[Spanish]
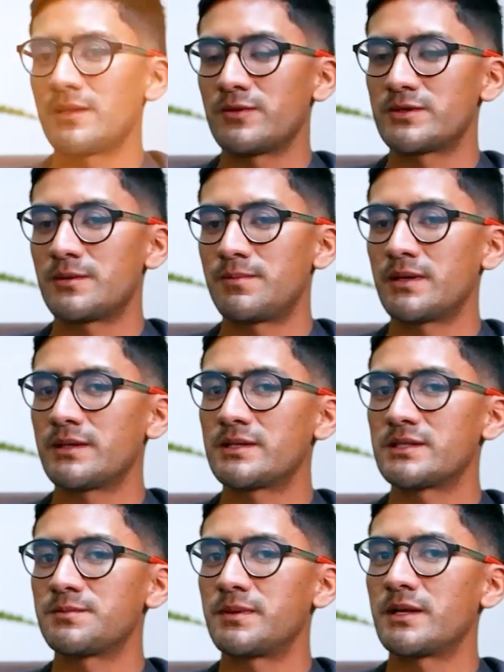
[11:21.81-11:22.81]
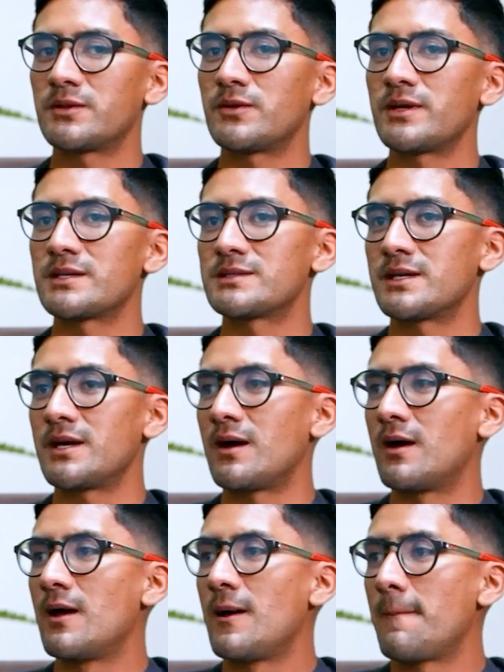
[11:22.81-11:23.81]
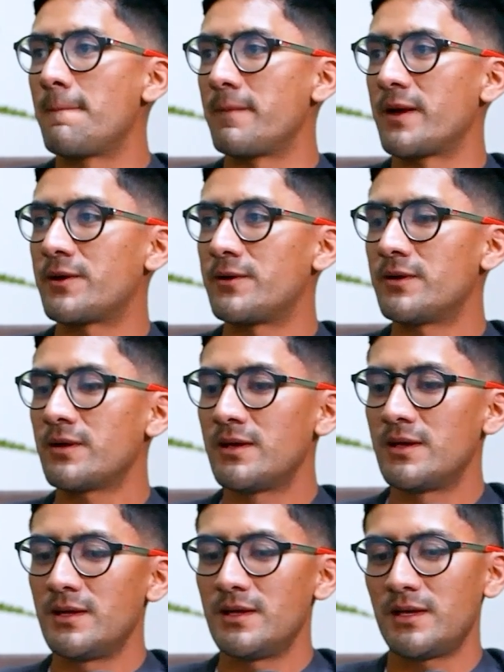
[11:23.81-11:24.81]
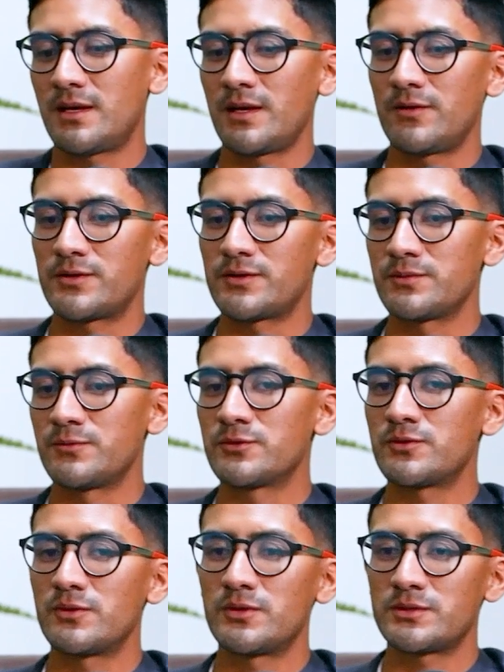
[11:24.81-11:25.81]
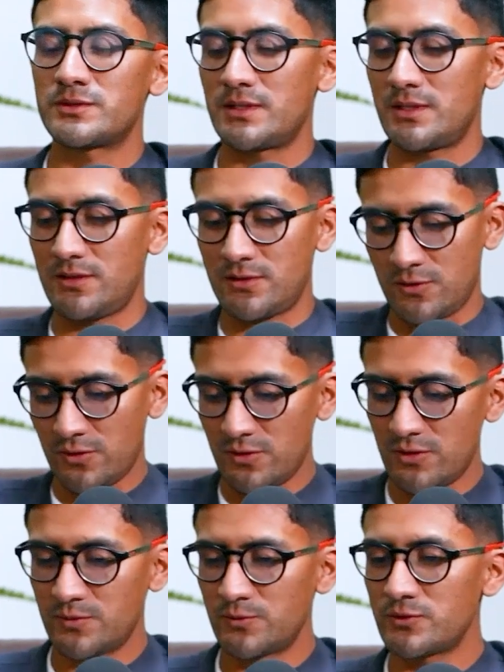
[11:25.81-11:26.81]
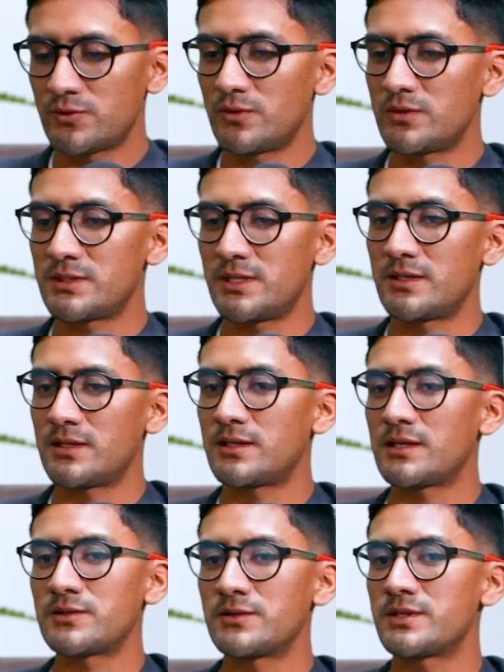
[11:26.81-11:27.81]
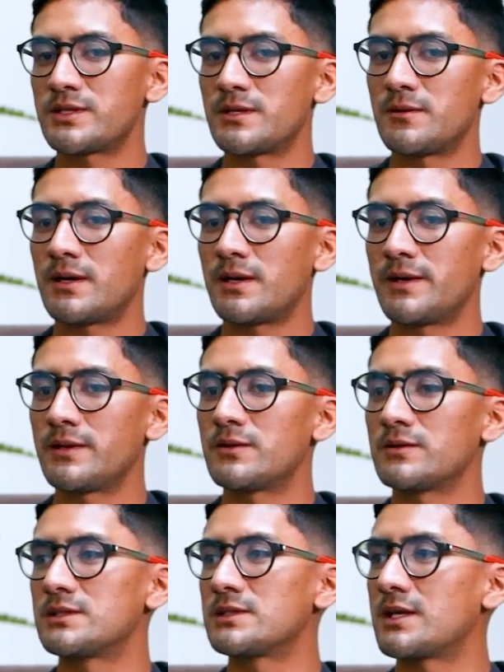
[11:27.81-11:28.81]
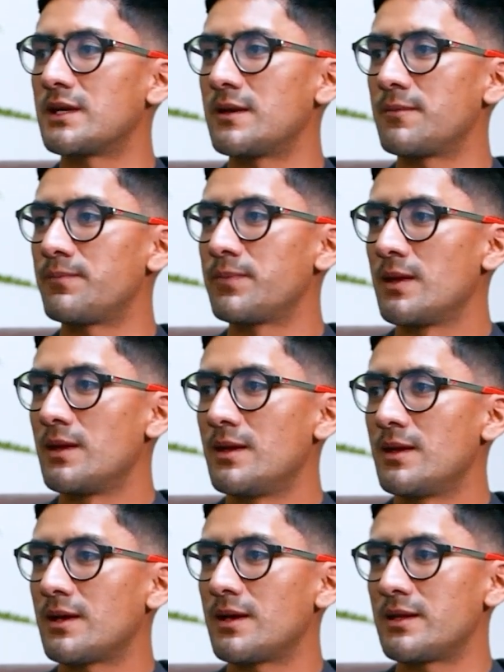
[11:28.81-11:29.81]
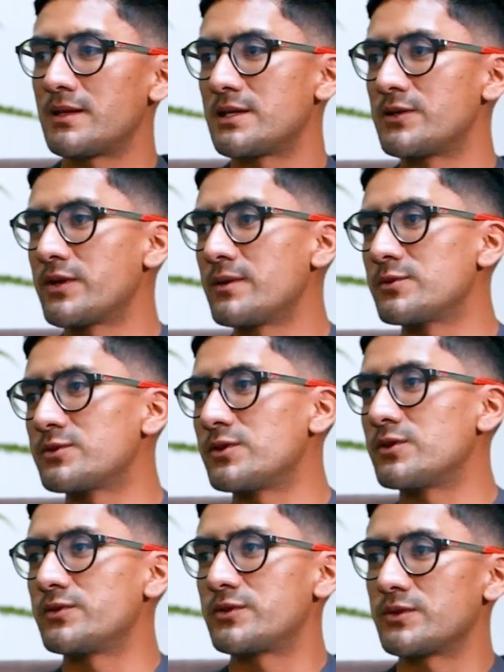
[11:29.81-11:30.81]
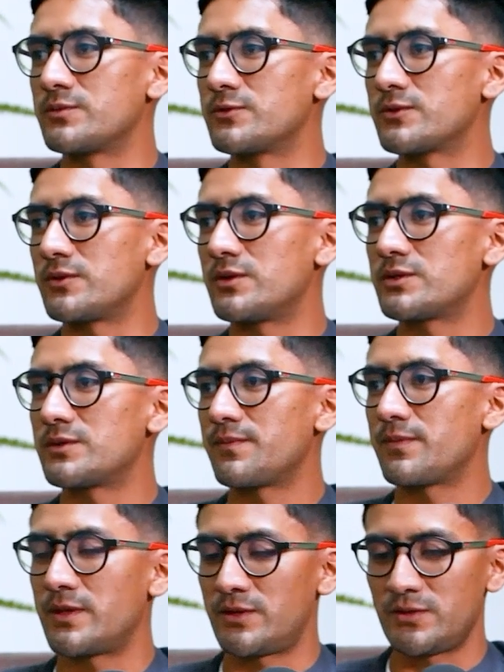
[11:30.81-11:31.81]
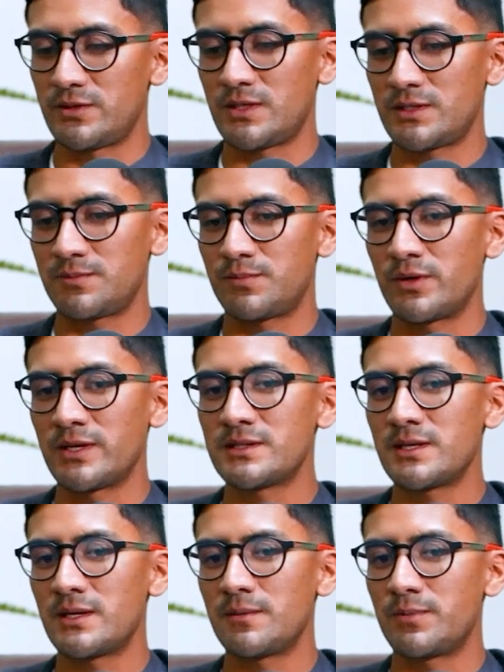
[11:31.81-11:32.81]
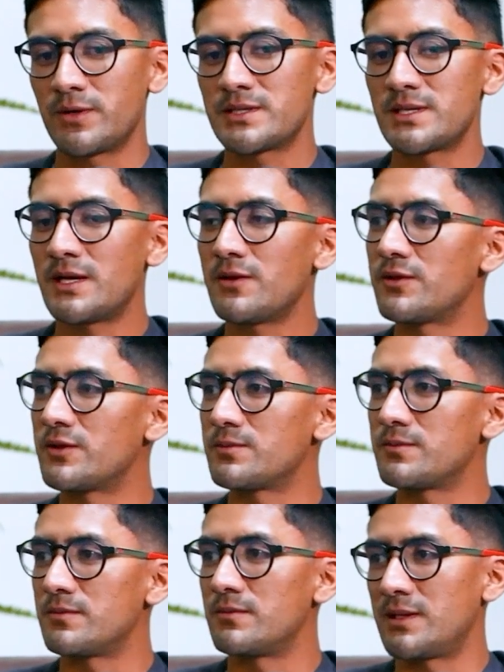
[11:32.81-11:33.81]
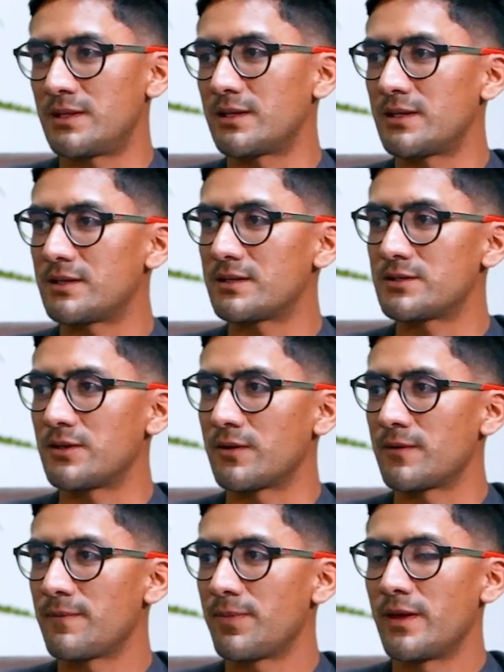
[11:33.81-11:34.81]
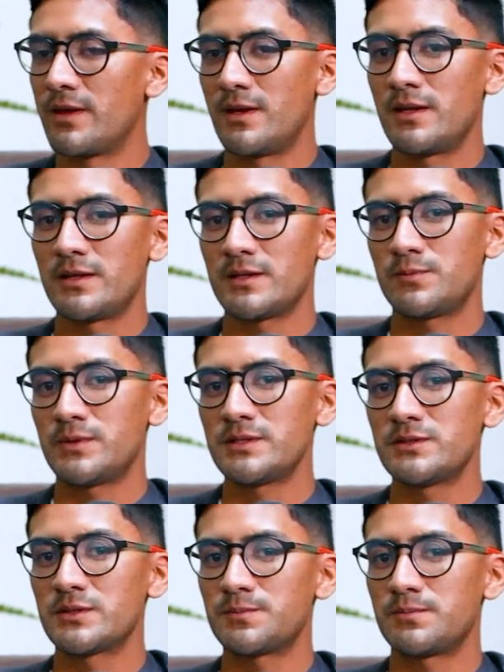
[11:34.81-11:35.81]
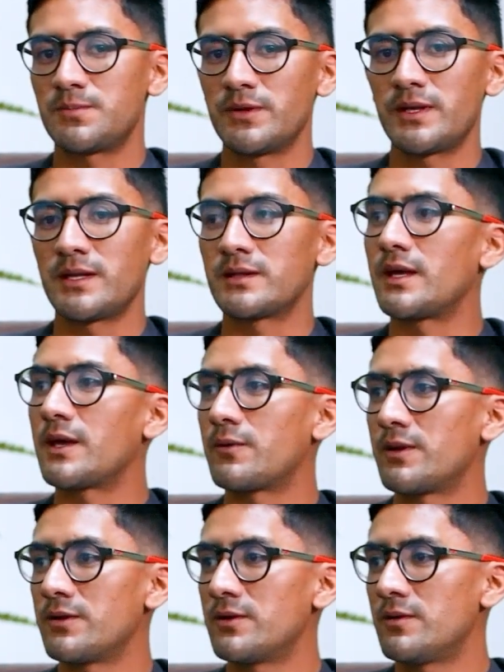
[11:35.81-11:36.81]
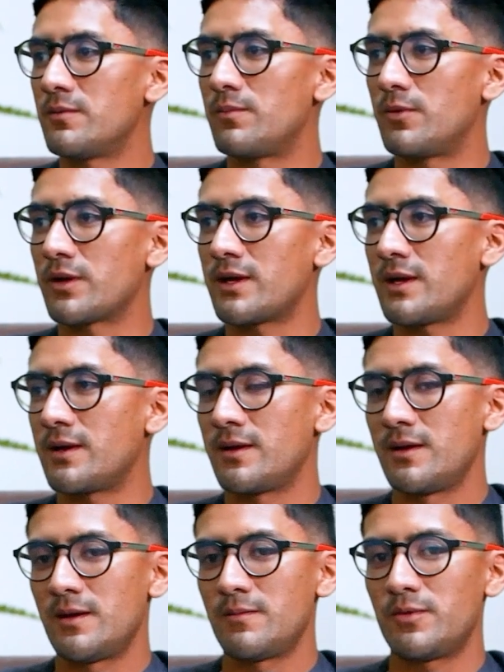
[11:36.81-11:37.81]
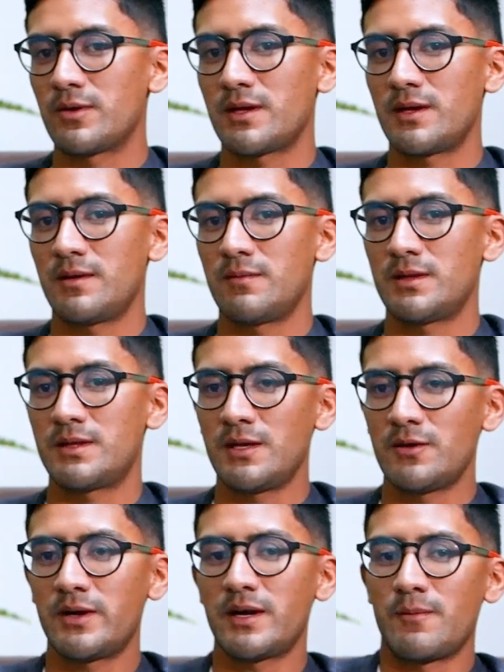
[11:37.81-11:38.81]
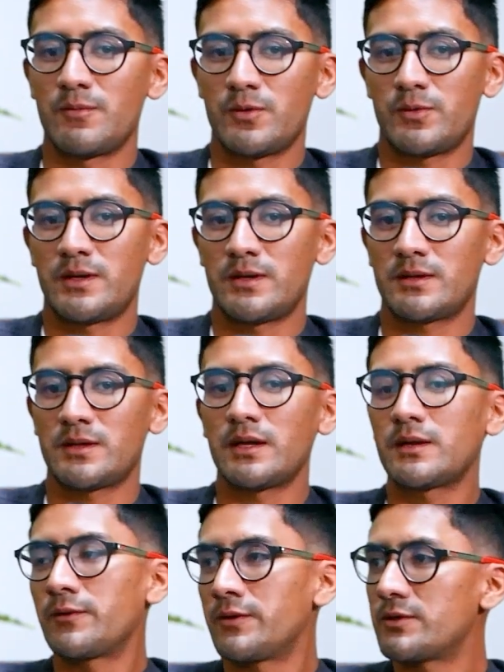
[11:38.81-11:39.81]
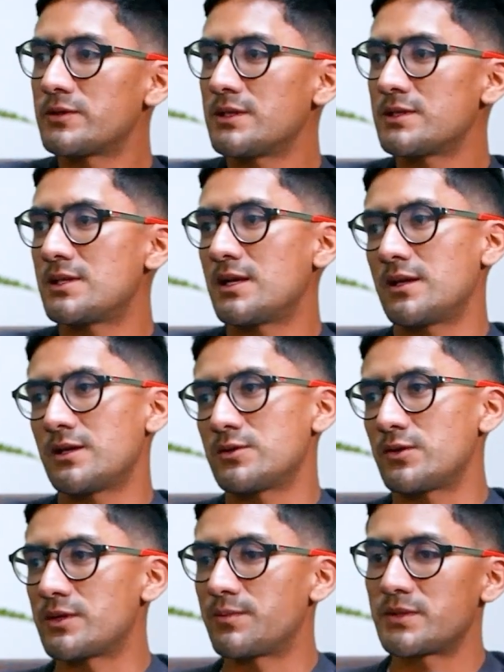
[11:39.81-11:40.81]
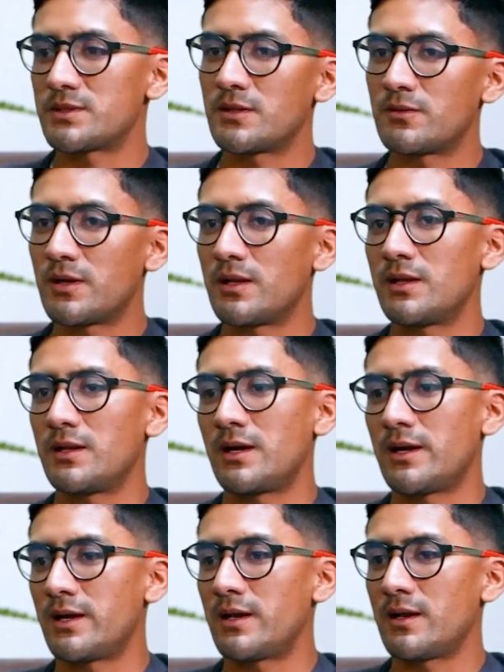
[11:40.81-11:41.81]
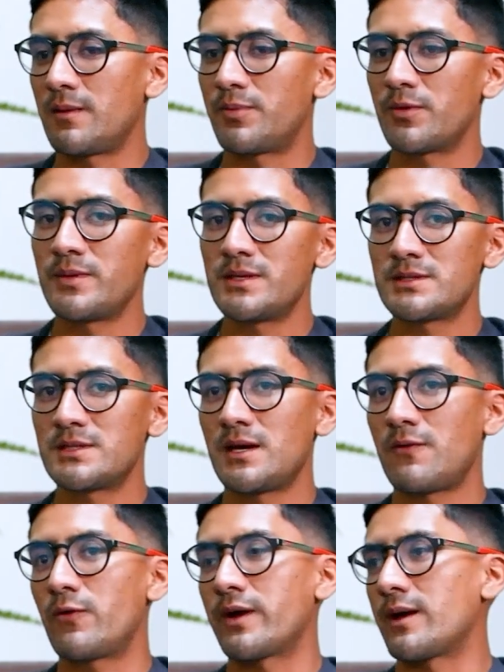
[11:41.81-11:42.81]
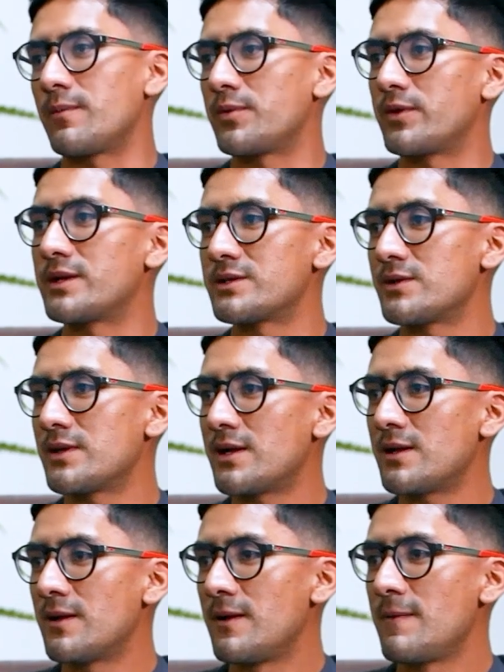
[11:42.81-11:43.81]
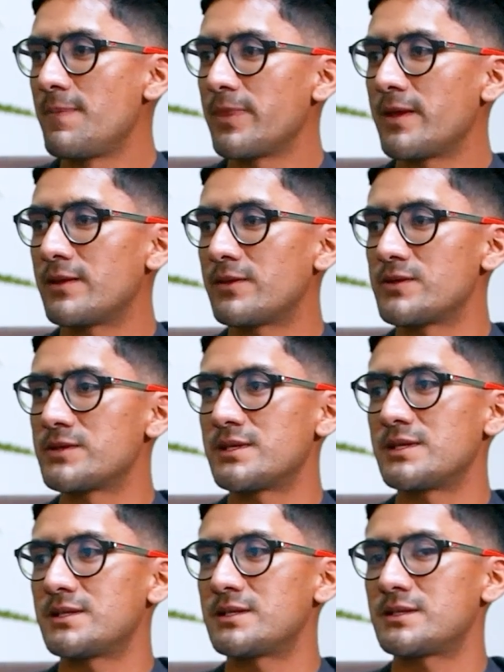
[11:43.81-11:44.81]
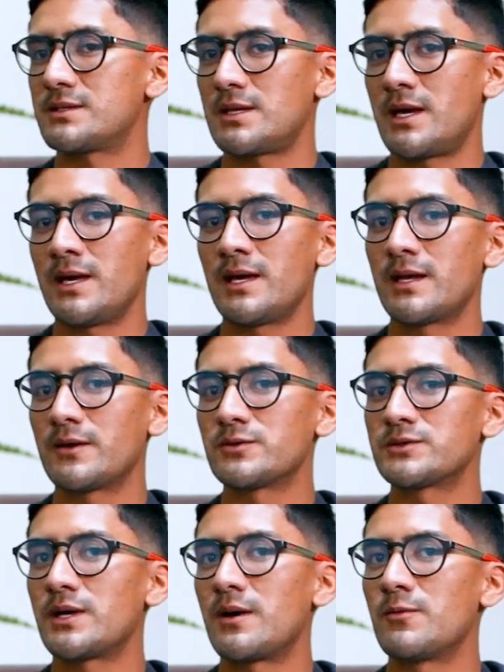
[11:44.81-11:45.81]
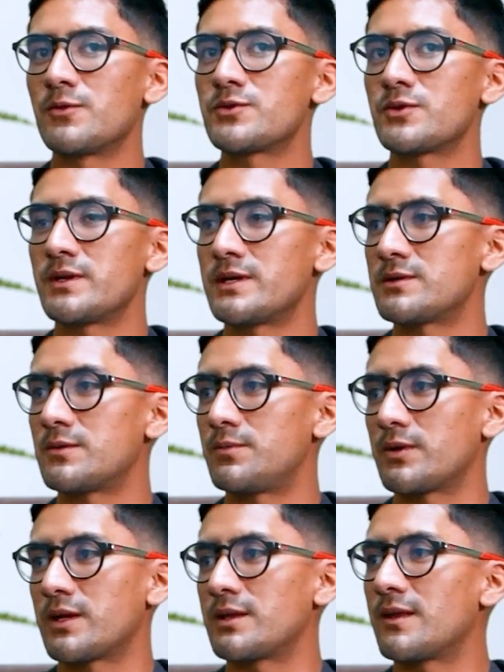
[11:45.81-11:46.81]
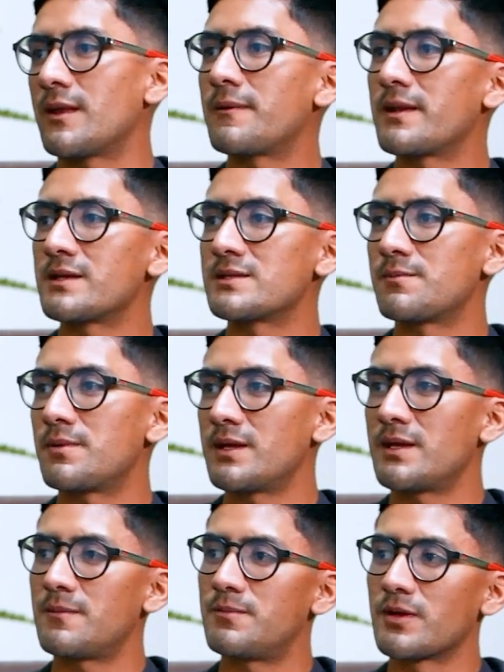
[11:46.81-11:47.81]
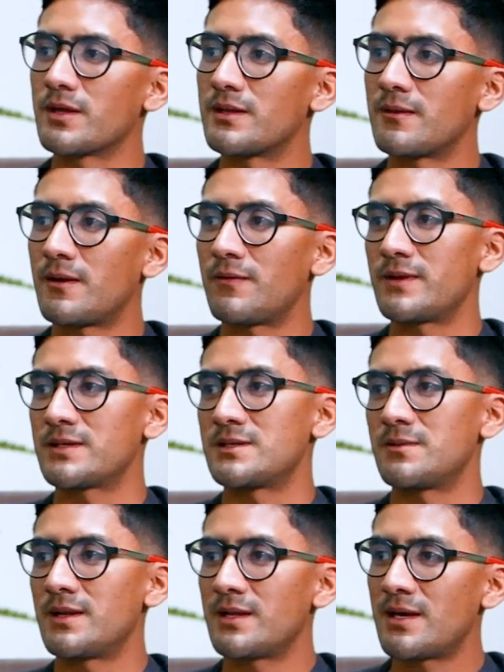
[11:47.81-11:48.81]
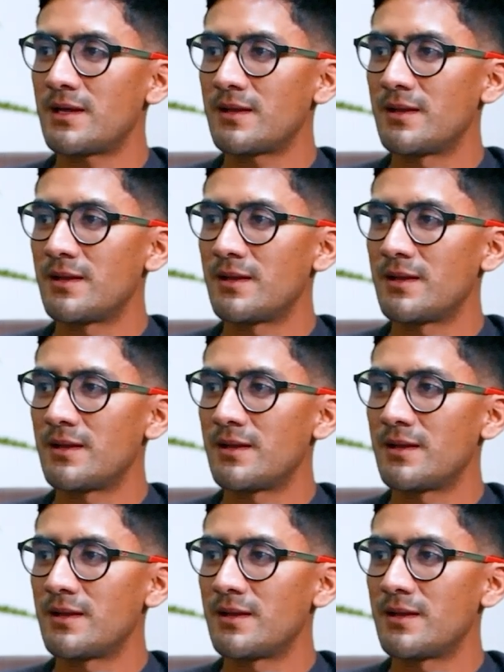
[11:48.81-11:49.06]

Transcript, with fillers: nuestra parte respiratoria sea mejor y que nuestros músculos, todos los músculos en la natación se trabaja, entonces que, desarrollemos todos nuestros músculos. Entonces, por ese, por ese lado nos meten natación. ¿Y Después nos ponen taekwondo. ¿Por qué? Porque mi tío era muy buen taekwondocista, de hecho representó a la provincia, fue campeón nacional. Entonces a ella le gustaba mucho eso porque te daba disciplina, porque te daba flexibilidad.